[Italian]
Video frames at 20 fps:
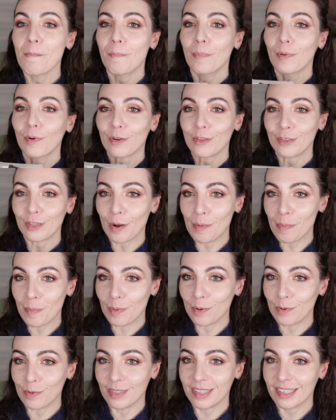
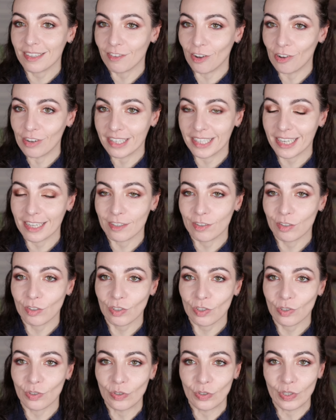Purtroppo questa volta
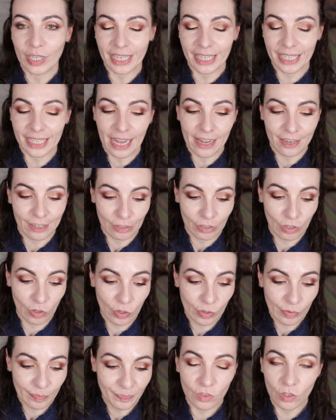sono in
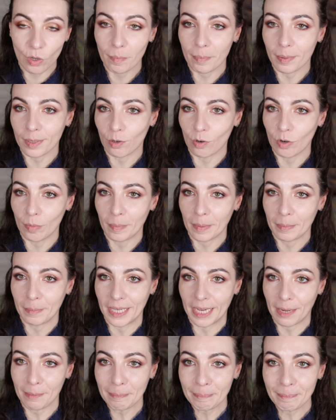ritardo, non per colpa
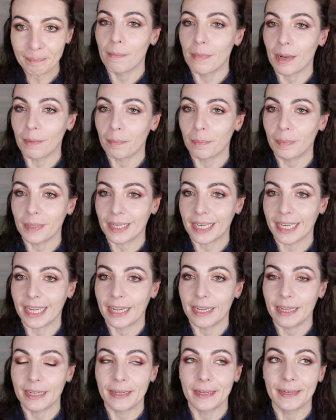mia, ma
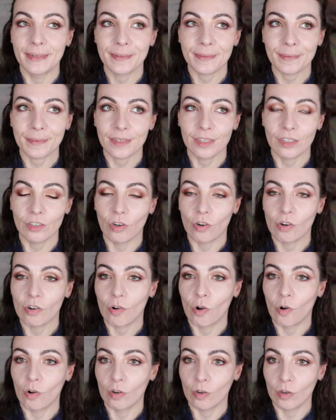perché
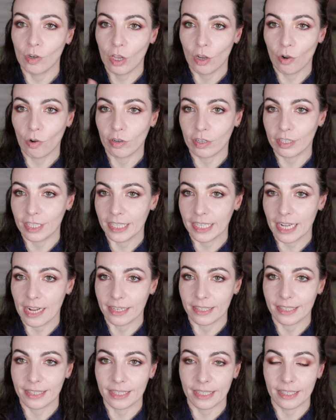io ho le
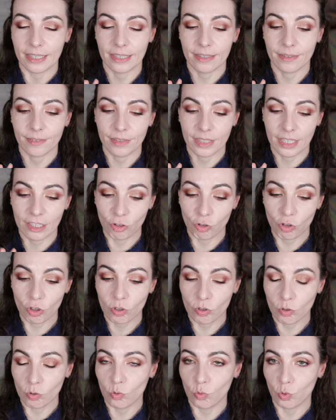ordinate il
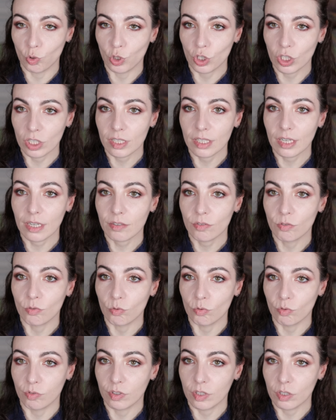giorno di uscita
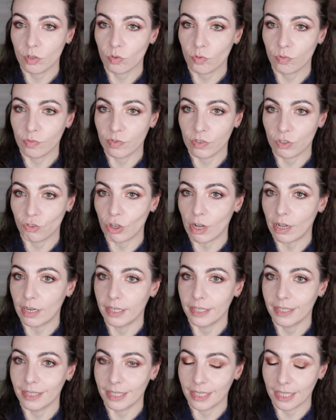sul sito
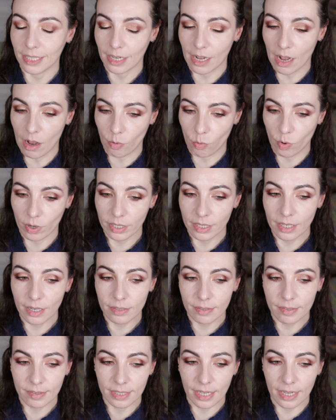ufficiale di
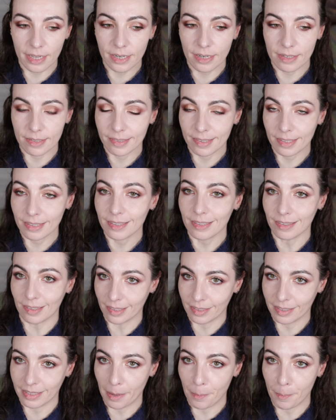Hourglass, che era il 7
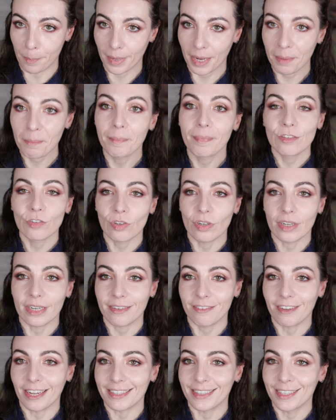settembre. Sono
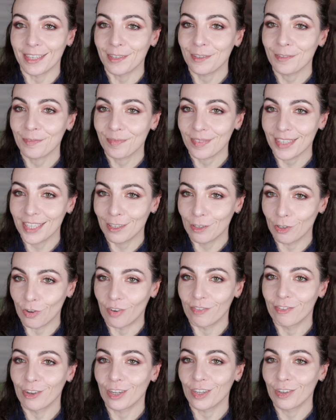arrivate il
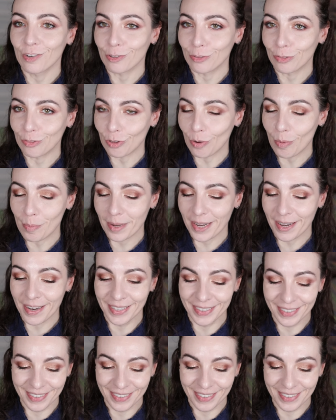9 ottobre.